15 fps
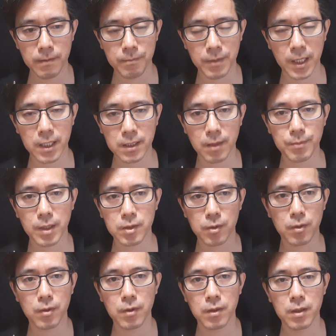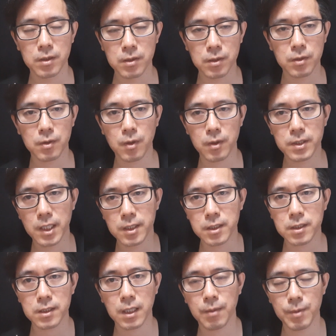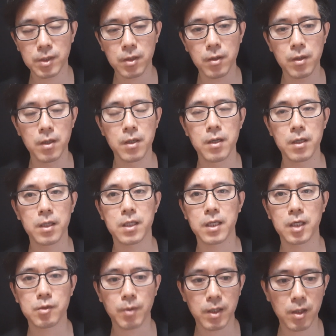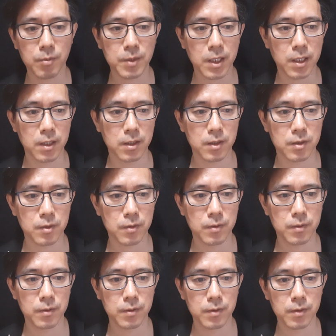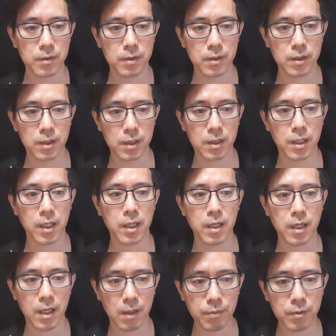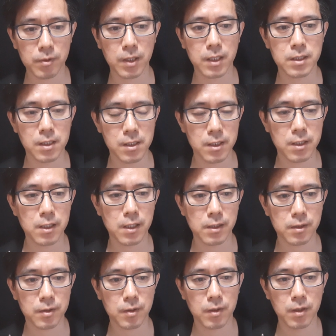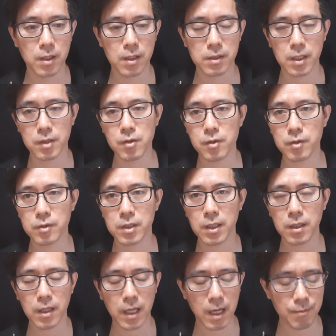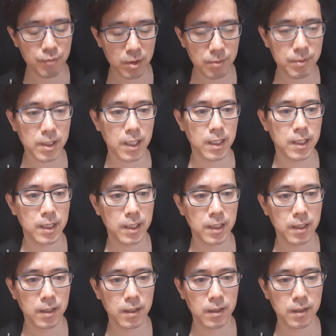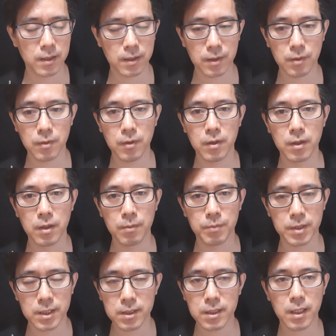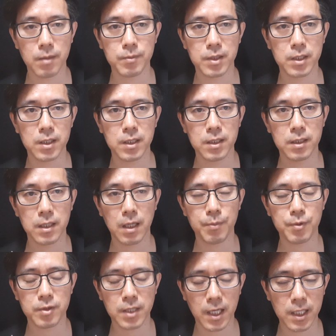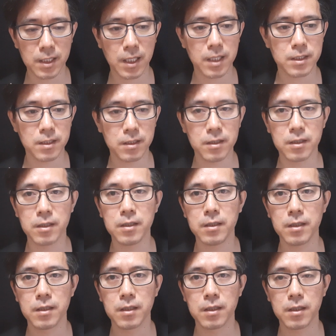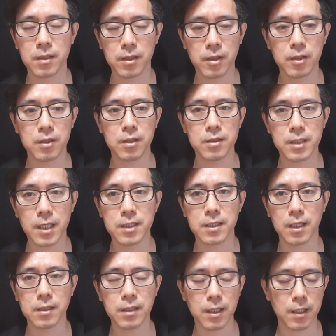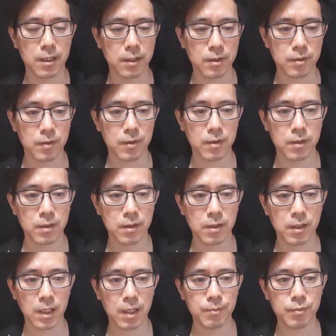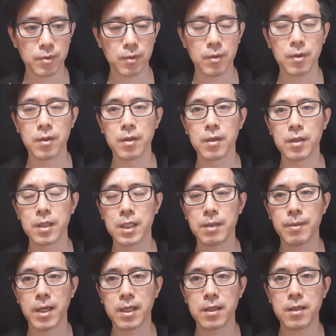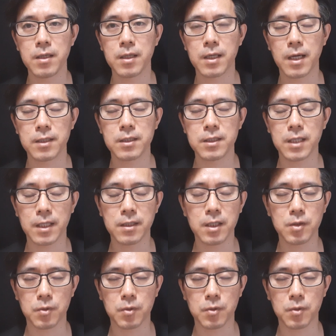발에 땀나도록 스스로를 채찍질하면서 일할 수밖에 없다라는 거죠. 이게 앞으로 닥칠 일이라는 거죠. 대출 규제 안 풀립니다. 그리고 빚진 사람들이 앞으로 상황이 나아지는 일은 그런 일은 생기지 않는다라는 거죠. 함부로 희망을 가지지 않는 게